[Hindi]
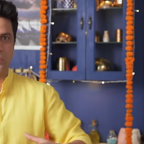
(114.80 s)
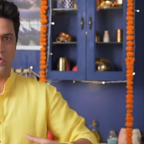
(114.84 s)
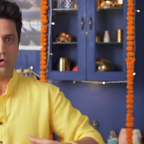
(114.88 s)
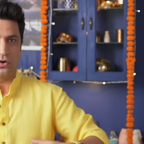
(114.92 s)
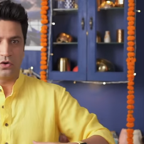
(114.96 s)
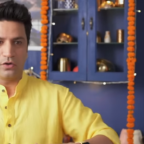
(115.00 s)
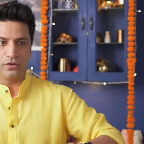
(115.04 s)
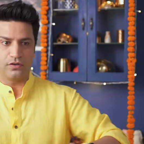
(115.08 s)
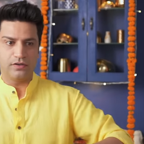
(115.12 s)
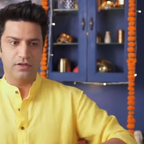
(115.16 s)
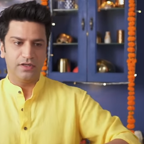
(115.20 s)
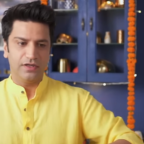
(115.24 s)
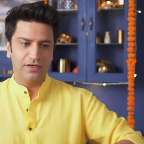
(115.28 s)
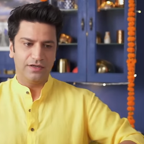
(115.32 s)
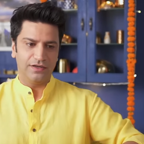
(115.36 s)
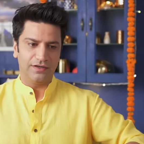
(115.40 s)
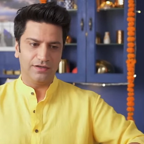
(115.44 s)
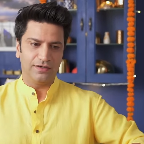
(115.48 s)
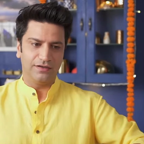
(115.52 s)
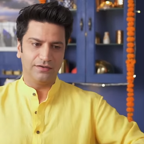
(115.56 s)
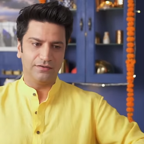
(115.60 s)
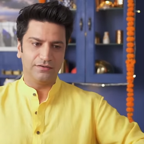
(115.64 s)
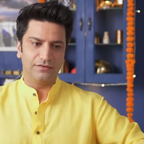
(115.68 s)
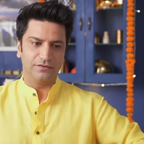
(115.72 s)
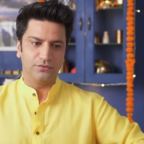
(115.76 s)
और
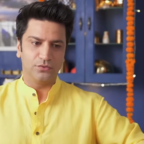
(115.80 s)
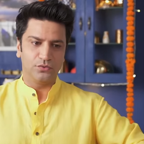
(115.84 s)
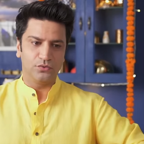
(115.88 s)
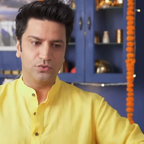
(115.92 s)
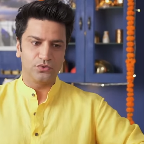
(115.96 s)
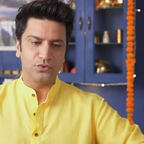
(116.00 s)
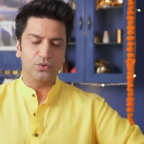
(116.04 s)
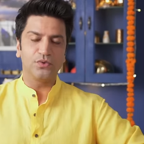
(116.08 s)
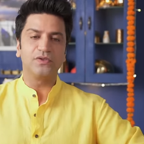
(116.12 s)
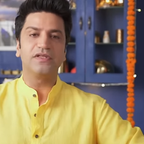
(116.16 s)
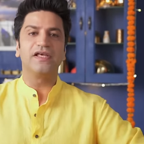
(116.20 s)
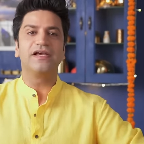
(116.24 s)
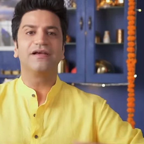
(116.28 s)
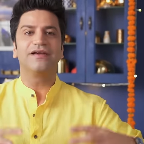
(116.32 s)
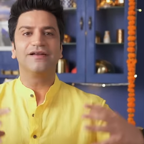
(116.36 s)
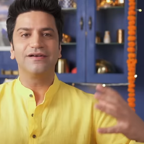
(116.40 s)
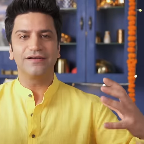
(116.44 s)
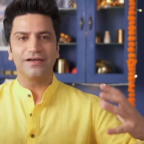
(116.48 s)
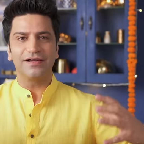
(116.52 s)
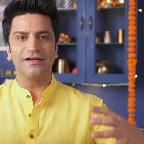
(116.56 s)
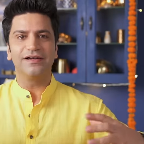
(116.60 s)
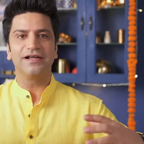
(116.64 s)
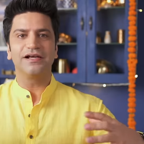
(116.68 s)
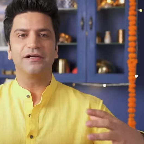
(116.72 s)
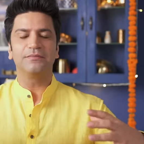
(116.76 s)
आ, उसको थिकन
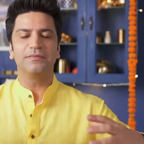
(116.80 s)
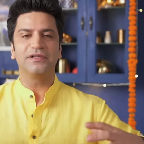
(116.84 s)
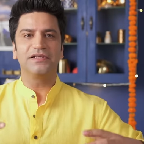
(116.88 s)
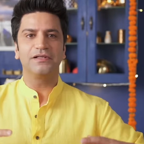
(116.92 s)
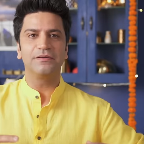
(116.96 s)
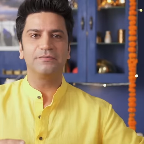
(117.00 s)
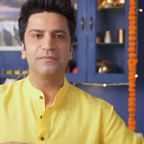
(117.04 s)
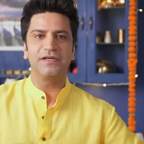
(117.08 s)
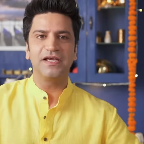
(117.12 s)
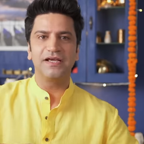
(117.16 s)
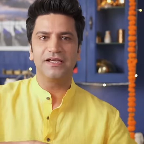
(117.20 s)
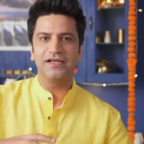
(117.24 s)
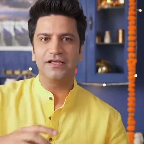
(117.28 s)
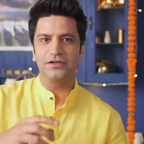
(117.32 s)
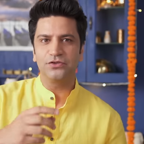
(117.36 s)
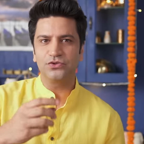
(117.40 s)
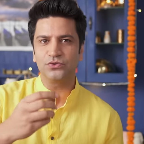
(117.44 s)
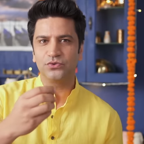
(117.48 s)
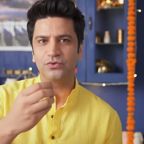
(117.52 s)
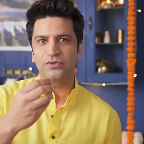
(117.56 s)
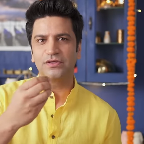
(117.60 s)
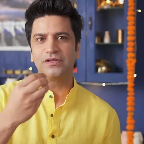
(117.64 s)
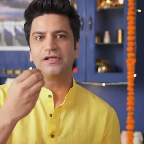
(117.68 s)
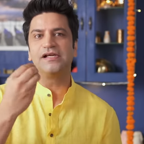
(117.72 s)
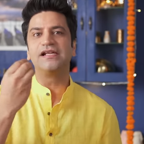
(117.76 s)
करने का मतलब यह है कि जो
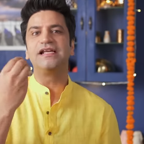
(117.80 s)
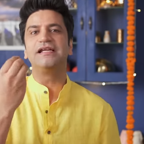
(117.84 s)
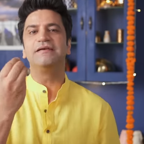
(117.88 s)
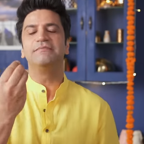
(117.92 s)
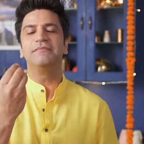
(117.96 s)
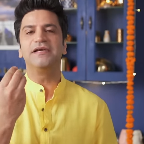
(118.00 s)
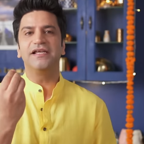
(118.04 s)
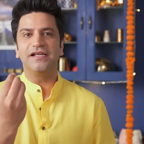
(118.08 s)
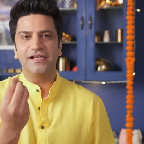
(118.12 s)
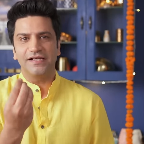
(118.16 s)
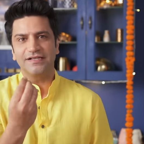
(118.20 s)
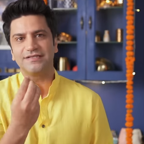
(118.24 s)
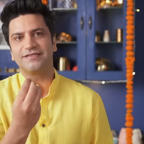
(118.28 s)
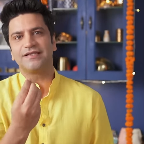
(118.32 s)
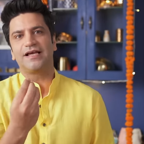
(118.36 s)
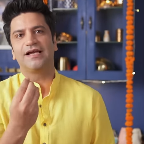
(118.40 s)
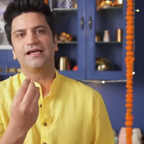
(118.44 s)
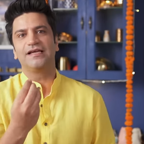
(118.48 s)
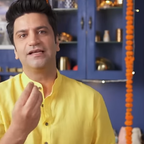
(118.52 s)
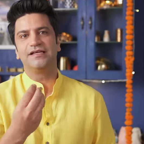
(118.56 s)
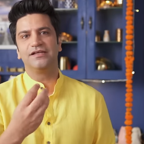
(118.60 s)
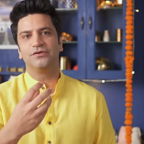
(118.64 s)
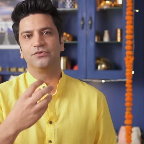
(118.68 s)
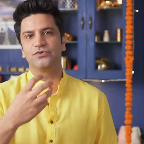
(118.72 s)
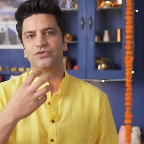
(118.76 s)
क्रीमीनेस
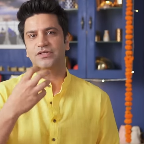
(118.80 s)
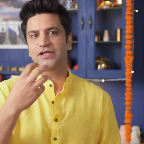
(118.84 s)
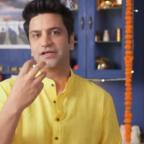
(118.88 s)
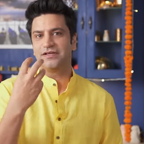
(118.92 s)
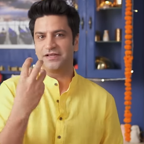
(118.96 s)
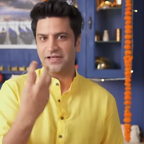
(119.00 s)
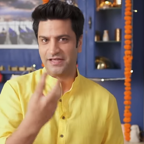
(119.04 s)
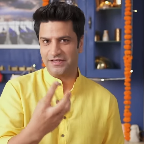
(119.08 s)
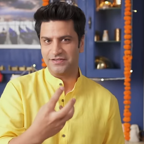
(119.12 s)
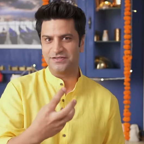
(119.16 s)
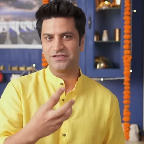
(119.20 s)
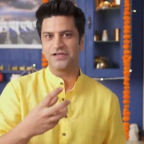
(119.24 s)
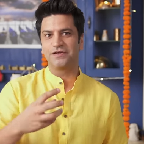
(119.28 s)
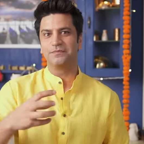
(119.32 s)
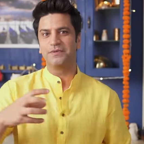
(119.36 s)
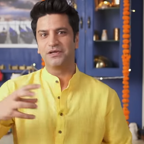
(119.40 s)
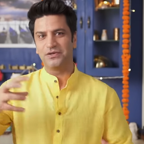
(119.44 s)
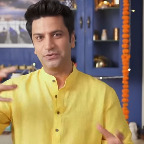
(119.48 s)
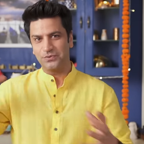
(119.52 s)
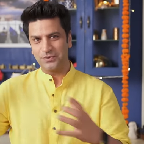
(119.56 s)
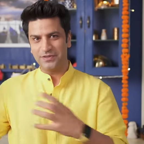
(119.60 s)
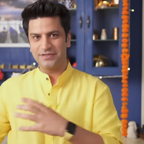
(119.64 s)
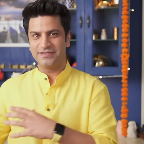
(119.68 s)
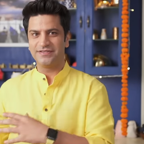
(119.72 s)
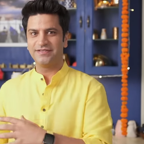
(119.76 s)
आएगी उसके टेक्सचर में
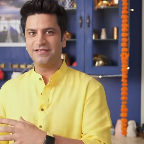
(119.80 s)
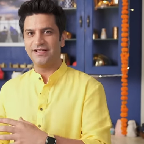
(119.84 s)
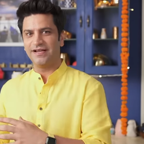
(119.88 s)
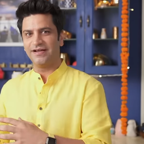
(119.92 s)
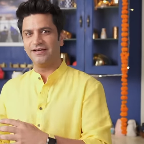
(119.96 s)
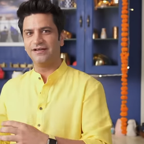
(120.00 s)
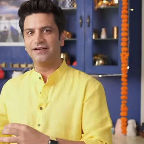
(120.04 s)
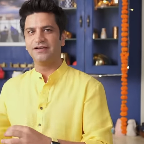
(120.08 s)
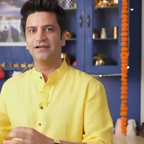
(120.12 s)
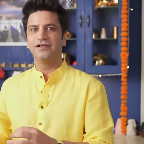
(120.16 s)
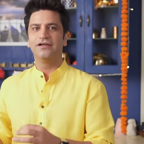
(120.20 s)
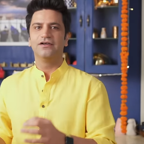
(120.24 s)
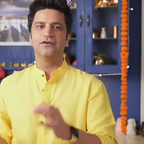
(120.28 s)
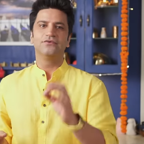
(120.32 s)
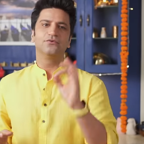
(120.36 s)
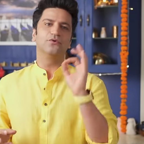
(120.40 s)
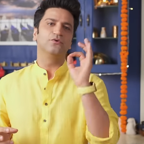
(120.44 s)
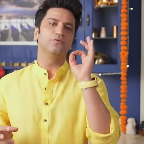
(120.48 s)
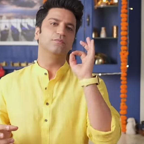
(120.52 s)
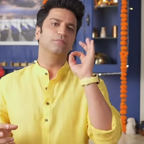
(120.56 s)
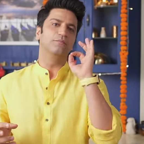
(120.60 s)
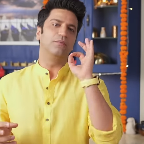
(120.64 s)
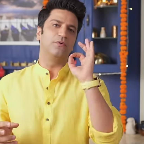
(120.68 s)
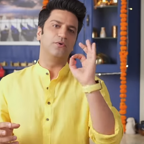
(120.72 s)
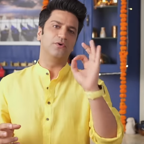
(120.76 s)
टूवर्ड्स दी एंड वो
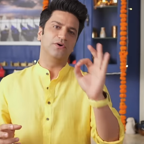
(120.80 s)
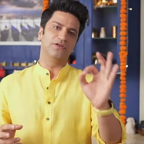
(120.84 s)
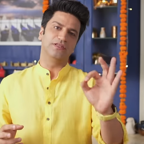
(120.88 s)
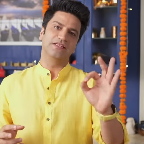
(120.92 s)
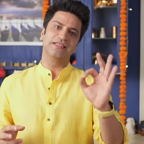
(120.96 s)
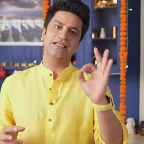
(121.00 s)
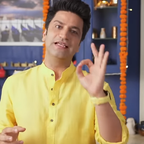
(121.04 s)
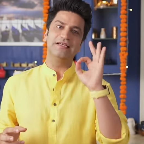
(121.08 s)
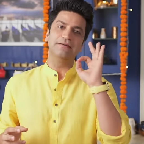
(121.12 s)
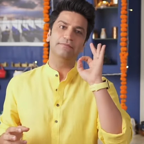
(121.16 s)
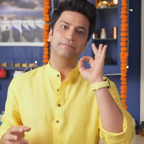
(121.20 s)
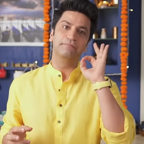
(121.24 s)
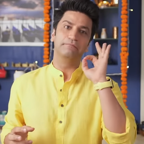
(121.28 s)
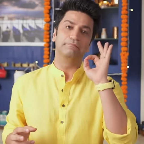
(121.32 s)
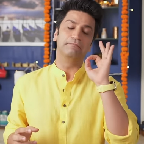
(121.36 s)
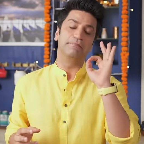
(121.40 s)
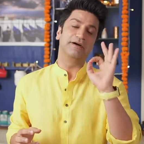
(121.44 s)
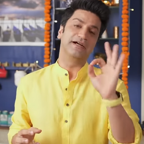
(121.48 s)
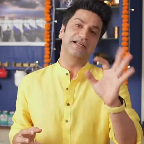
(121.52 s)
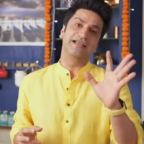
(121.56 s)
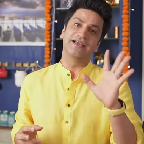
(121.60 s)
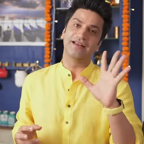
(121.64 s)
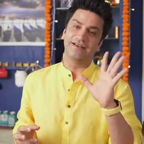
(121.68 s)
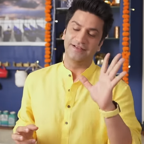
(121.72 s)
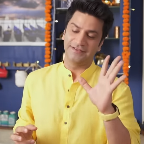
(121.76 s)
बहुत ही
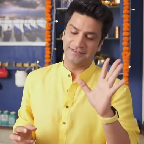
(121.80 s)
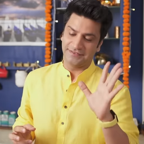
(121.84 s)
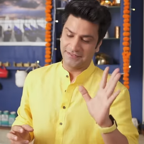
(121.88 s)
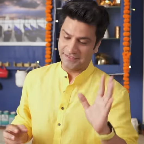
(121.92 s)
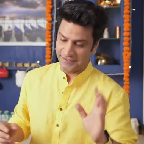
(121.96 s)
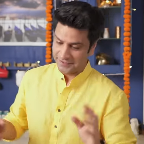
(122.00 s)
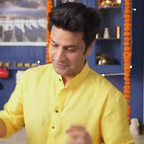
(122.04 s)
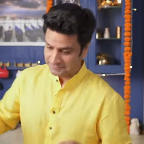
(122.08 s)
बढ़िया लगती है